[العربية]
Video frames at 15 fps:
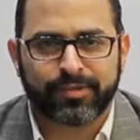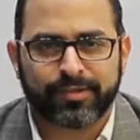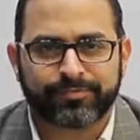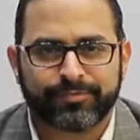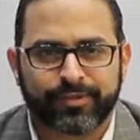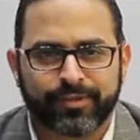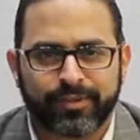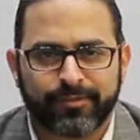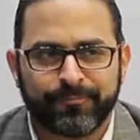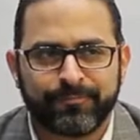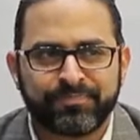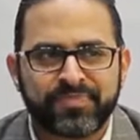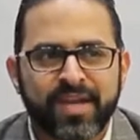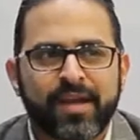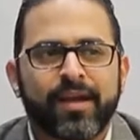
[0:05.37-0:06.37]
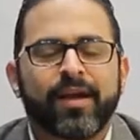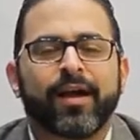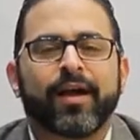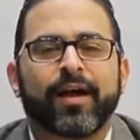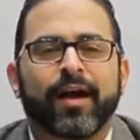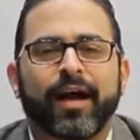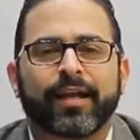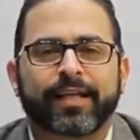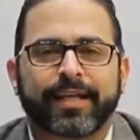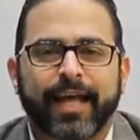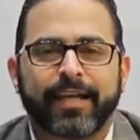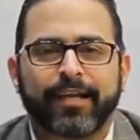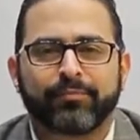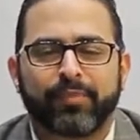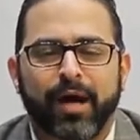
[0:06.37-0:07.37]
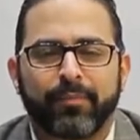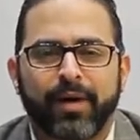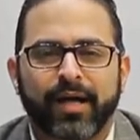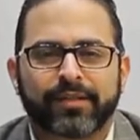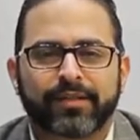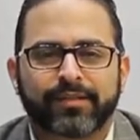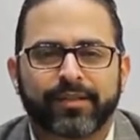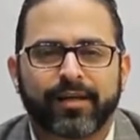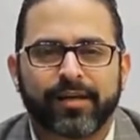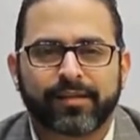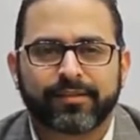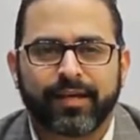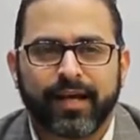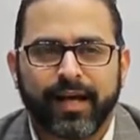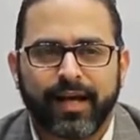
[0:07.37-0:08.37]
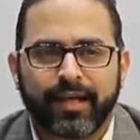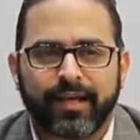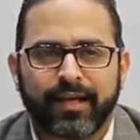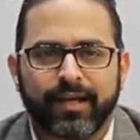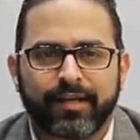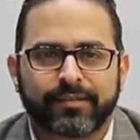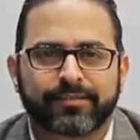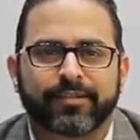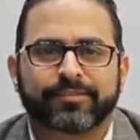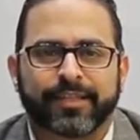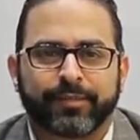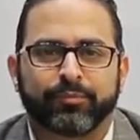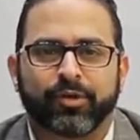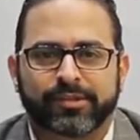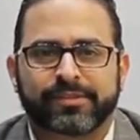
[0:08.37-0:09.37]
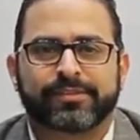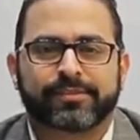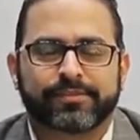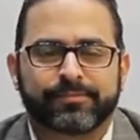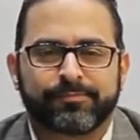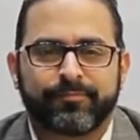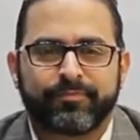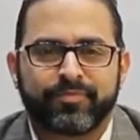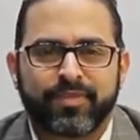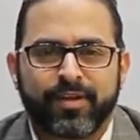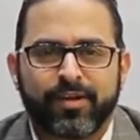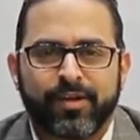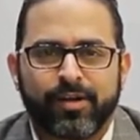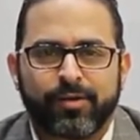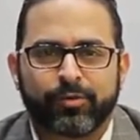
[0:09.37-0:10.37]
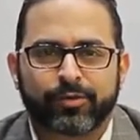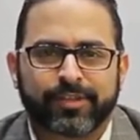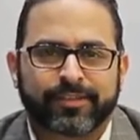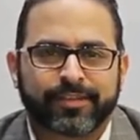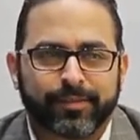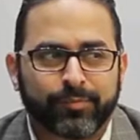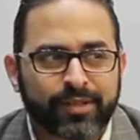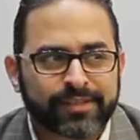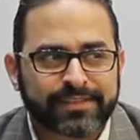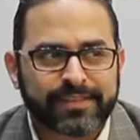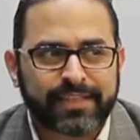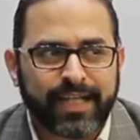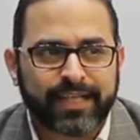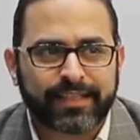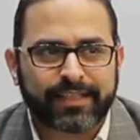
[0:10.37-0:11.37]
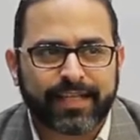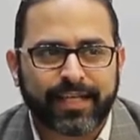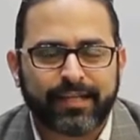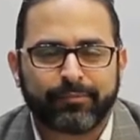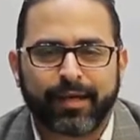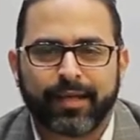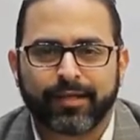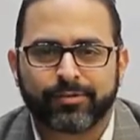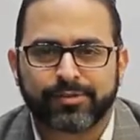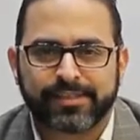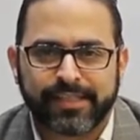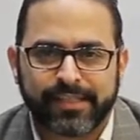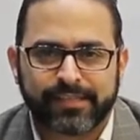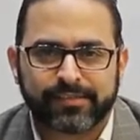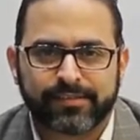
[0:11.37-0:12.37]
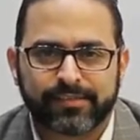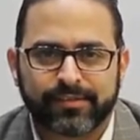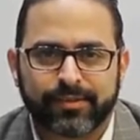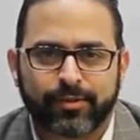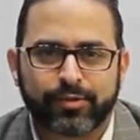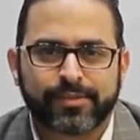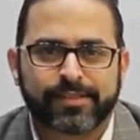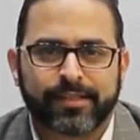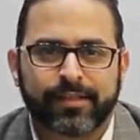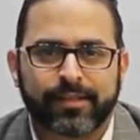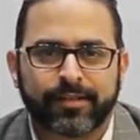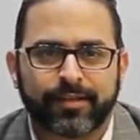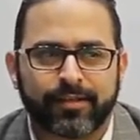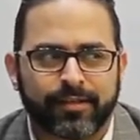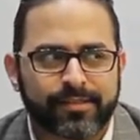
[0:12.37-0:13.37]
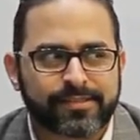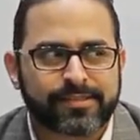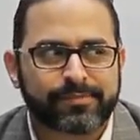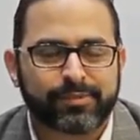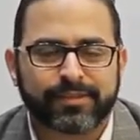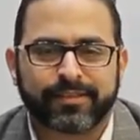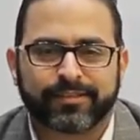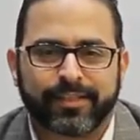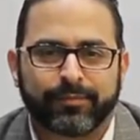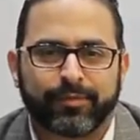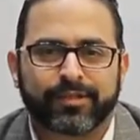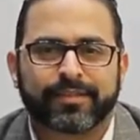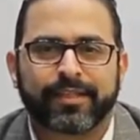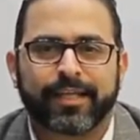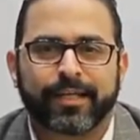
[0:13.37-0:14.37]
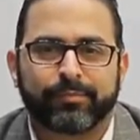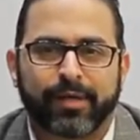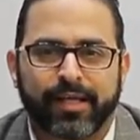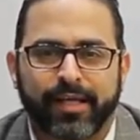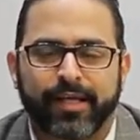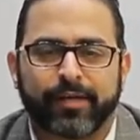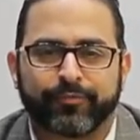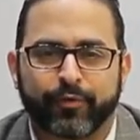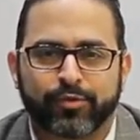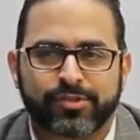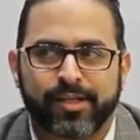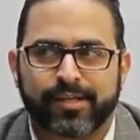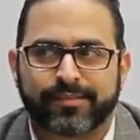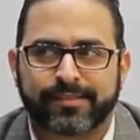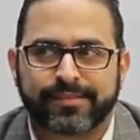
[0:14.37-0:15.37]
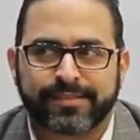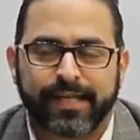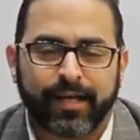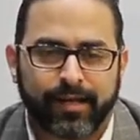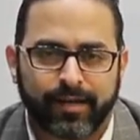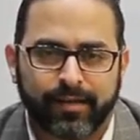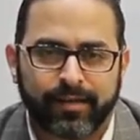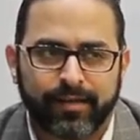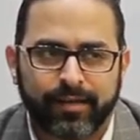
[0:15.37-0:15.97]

الاطفال هنتكلم مع بعض النهارده على التطعيمات والتطعيمات دي هنتكلم على جزئين جزء الخاص بالتطعيمات الاجباريه في وزاره الصحه